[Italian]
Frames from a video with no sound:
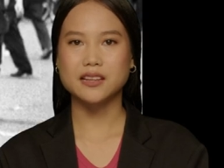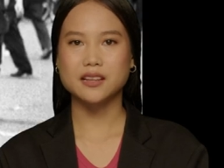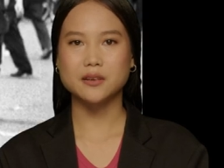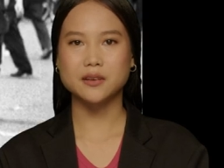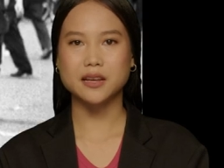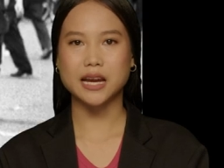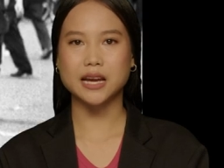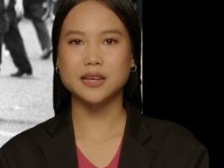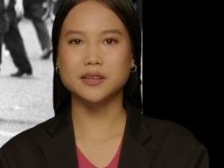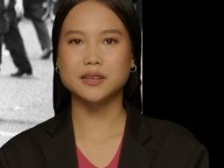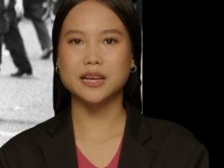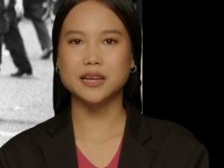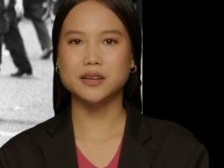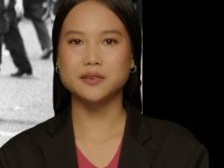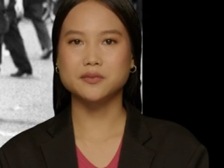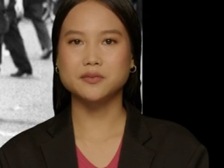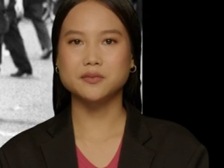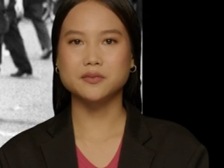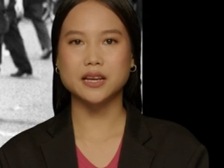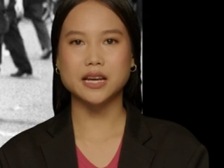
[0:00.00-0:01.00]
di
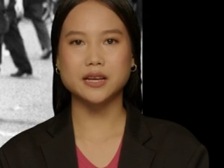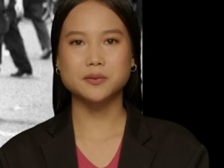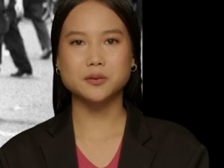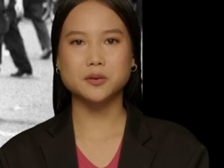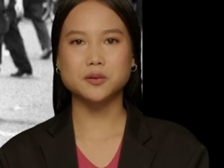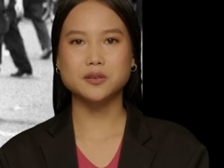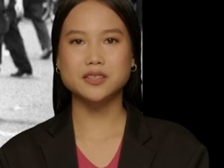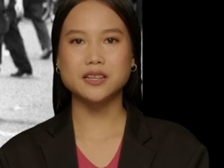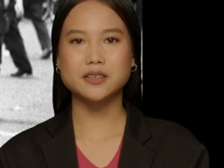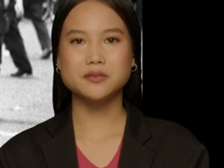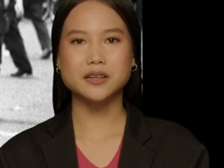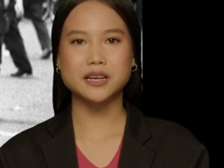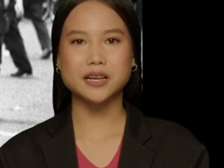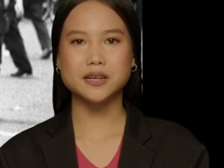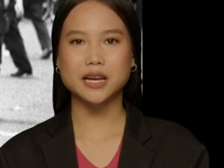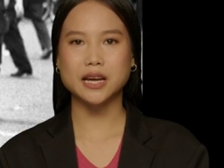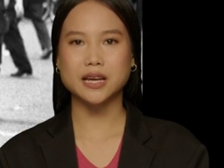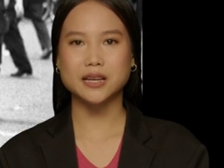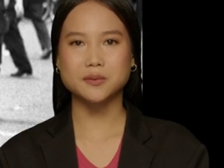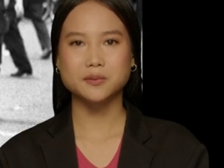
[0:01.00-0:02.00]
studenti, che pose
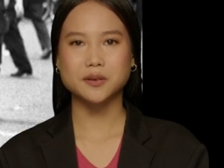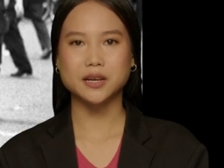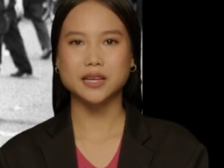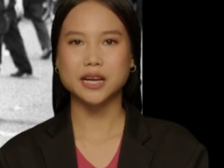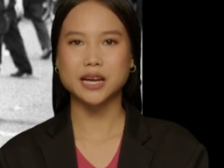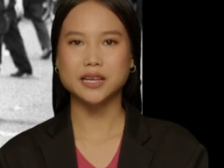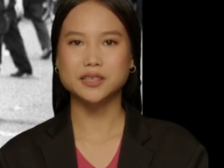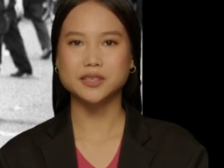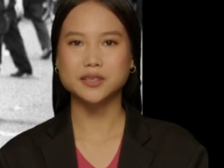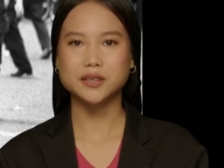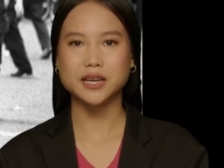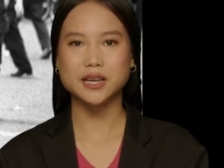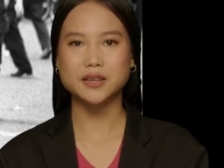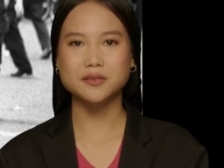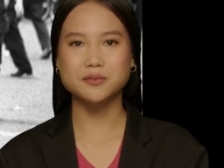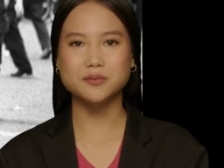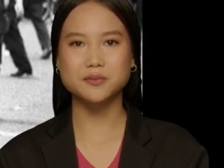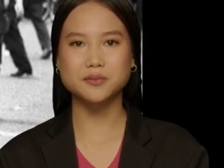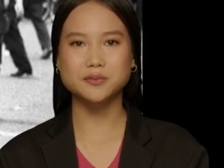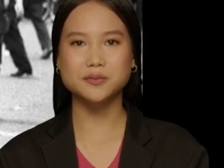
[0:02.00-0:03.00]
fine alle
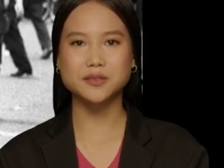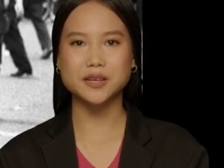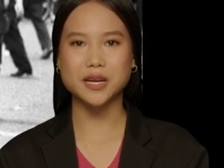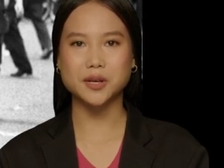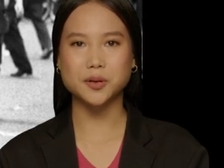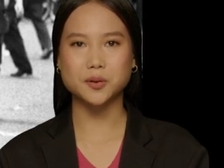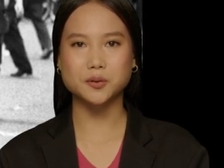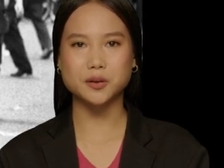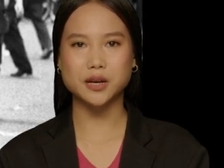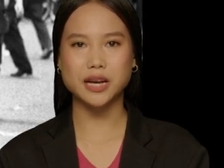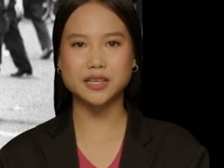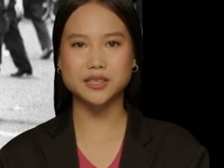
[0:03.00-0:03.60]
proteste, Liu